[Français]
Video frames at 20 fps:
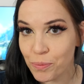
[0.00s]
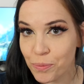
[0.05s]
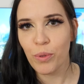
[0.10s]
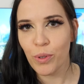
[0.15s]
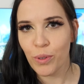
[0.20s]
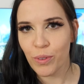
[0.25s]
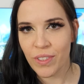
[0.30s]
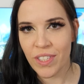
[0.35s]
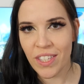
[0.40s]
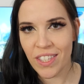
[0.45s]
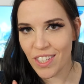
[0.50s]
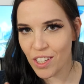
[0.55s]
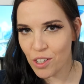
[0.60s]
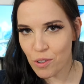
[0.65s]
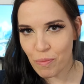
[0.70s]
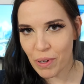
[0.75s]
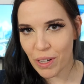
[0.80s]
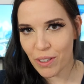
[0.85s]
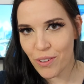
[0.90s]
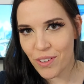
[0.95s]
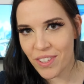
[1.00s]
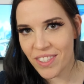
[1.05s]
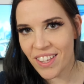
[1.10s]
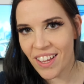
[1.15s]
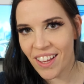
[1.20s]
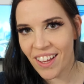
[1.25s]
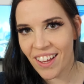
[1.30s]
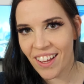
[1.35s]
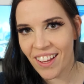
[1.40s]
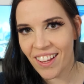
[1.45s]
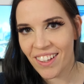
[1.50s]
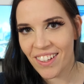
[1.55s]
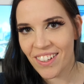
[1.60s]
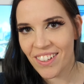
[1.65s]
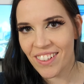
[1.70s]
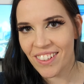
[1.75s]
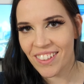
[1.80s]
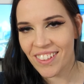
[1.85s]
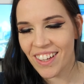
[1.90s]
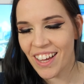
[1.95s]
Bon, d'ici qu'on parle de
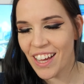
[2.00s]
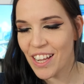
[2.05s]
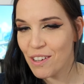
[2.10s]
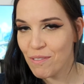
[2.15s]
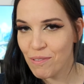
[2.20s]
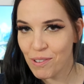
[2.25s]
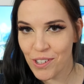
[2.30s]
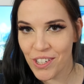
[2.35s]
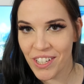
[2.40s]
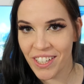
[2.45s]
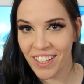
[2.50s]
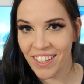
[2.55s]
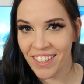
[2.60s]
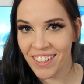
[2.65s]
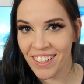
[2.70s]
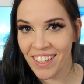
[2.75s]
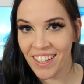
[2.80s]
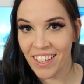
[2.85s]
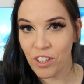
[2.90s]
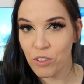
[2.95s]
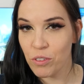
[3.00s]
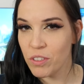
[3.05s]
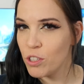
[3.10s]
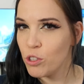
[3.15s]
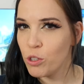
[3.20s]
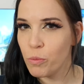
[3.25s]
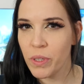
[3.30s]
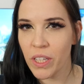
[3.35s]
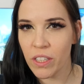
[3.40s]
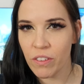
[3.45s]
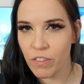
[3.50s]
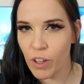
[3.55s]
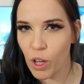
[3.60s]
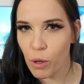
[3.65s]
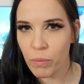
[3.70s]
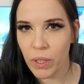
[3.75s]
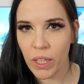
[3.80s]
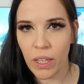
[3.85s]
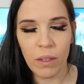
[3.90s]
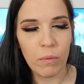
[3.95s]
ça, à la prochaine et continue bien de
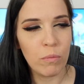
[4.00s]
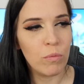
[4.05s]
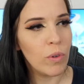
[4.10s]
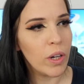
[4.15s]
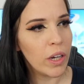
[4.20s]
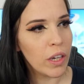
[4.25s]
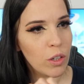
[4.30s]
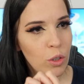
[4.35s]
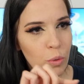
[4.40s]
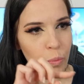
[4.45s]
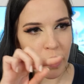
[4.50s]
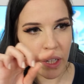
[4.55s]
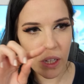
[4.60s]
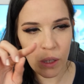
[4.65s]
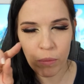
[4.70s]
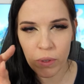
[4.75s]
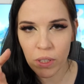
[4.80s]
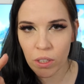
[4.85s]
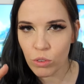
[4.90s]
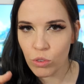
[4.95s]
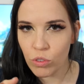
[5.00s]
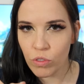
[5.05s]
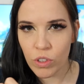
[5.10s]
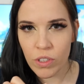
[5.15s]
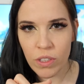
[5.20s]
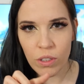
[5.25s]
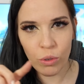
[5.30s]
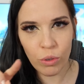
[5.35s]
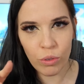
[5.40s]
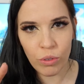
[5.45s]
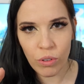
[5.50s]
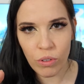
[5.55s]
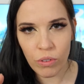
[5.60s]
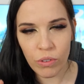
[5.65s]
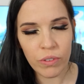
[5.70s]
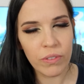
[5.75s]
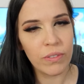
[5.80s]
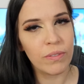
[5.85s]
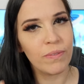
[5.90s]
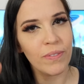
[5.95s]
farmer, récupérez bien tous vos
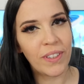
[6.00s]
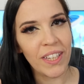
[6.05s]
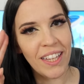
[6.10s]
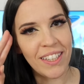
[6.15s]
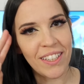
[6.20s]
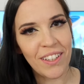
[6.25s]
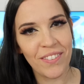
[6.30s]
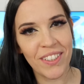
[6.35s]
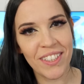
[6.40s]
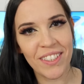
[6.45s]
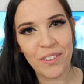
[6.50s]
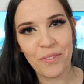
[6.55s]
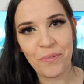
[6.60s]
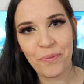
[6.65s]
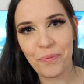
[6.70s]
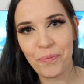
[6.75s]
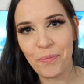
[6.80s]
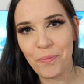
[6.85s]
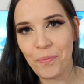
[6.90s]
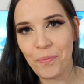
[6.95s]
hydroculus et à très vite.